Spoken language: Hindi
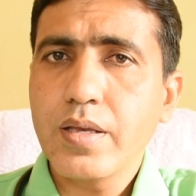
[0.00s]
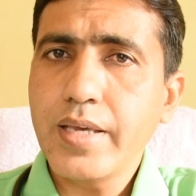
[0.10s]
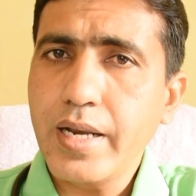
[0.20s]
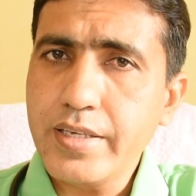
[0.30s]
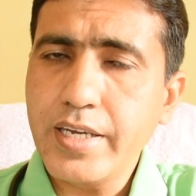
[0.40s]

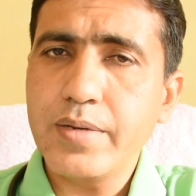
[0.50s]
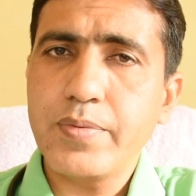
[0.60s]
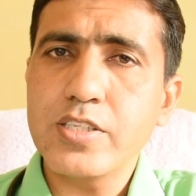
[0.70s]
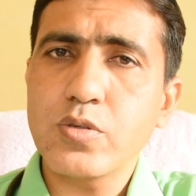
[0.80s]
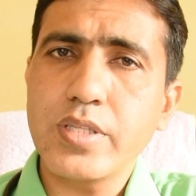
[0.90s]
यानी ये
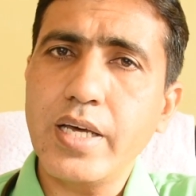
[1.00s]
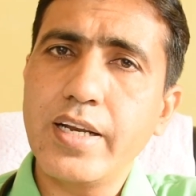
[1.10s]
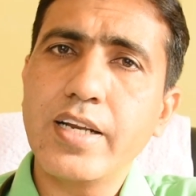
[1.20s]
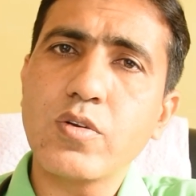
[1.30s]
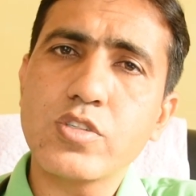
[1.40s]
डिफरेंस होता
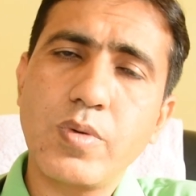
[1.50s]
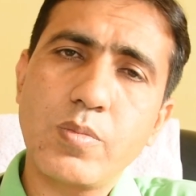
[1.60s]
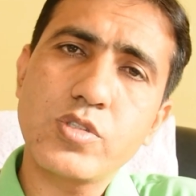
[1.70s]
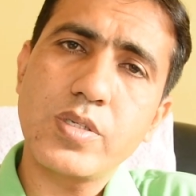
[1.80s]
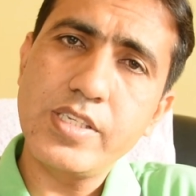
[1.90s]
है
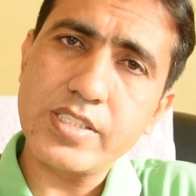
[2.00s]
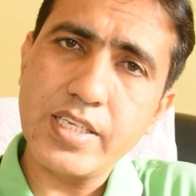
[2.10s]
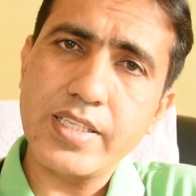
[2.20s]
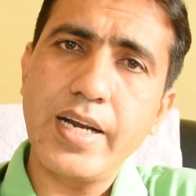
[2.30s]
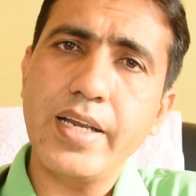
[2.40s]
बल्बों से
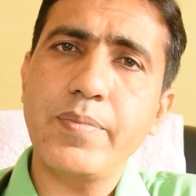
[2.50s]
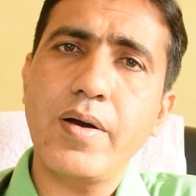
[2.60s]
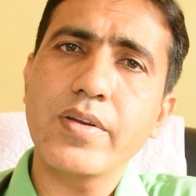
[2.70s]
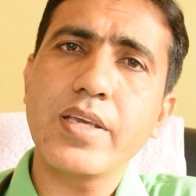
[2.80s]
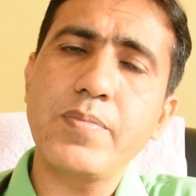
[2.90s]
इसकी थर्टी
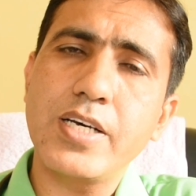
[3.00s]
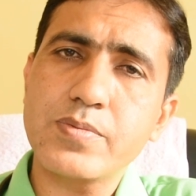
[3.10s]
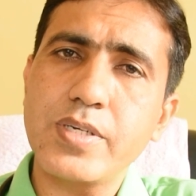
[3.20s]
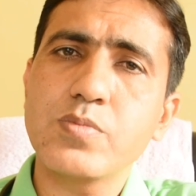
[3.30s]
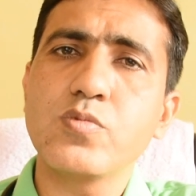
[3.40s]
पावर की
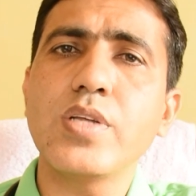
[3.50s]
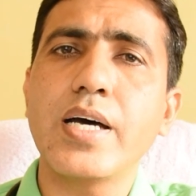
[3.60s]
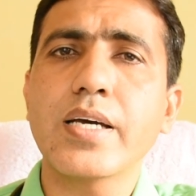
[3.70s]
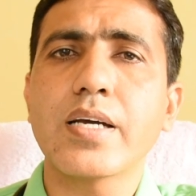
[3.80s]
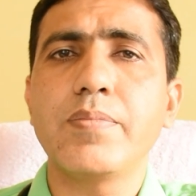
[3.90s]
पांच पाँच बूंद
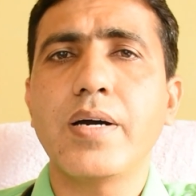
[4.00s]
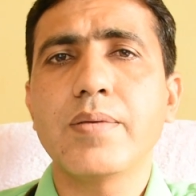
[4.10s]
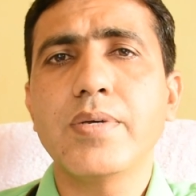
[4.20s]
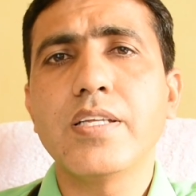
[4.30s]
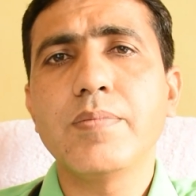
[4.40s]
आधा कप
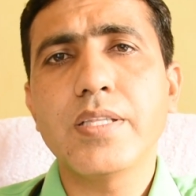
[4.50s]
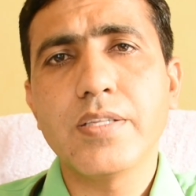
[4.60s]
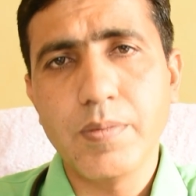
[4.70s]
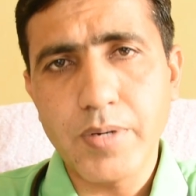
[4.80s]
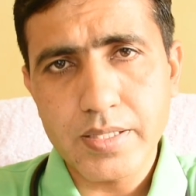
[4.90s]
पानी में दिन में
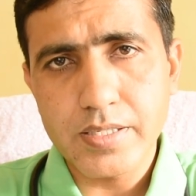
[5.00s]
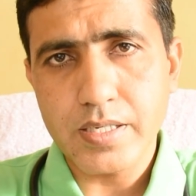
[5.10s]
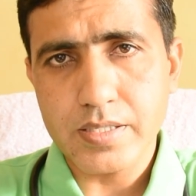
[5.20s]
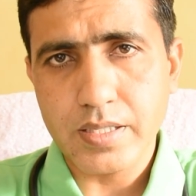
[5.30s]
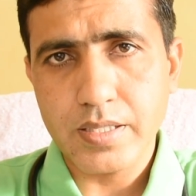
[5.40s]
तीन बार दी
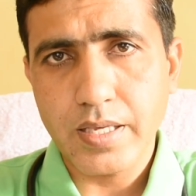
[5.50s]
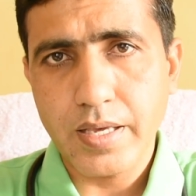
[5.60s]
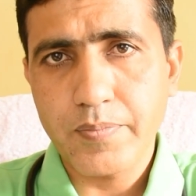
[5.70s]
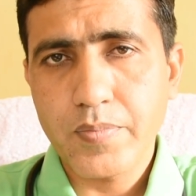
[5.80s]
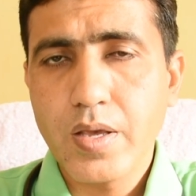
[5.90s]
जा सकती
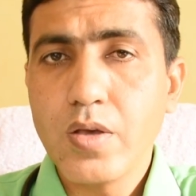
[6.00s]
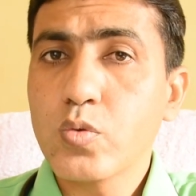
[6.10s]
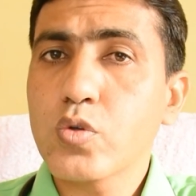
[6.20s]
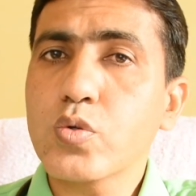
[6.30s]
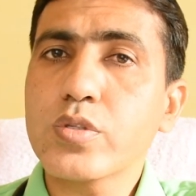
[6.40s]
है
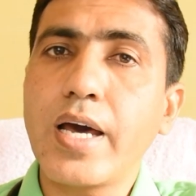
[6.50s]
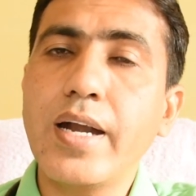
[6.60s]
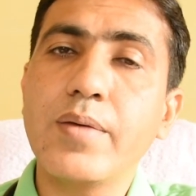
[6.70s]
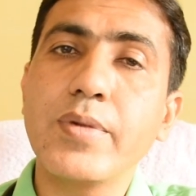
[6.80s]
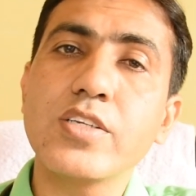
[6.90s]
दोस्तों
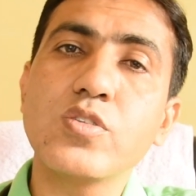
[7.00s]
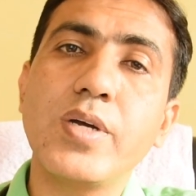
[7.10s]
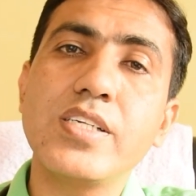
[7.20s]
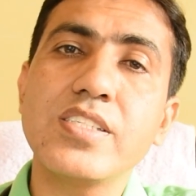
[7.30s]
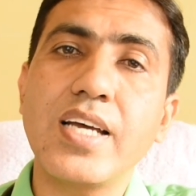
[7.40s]
थर्ड नंबर की जो
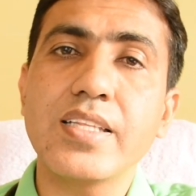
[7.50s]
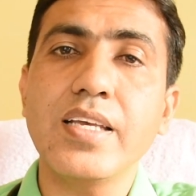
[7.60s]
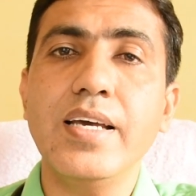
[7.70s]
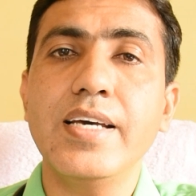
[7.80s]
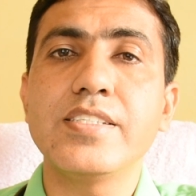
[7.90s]
मेडिसिन
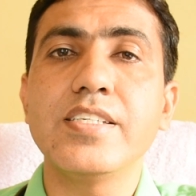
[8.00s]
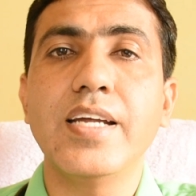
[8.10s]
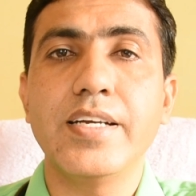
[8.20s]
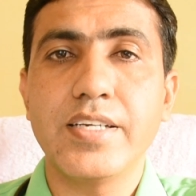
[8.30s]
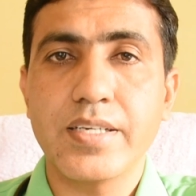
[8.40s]
आती है एसिड
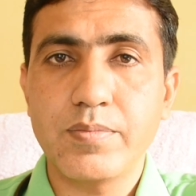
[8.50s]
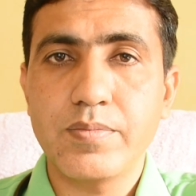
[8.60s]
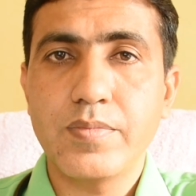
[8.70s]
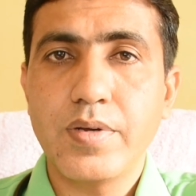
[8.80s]
नाइट्रिकम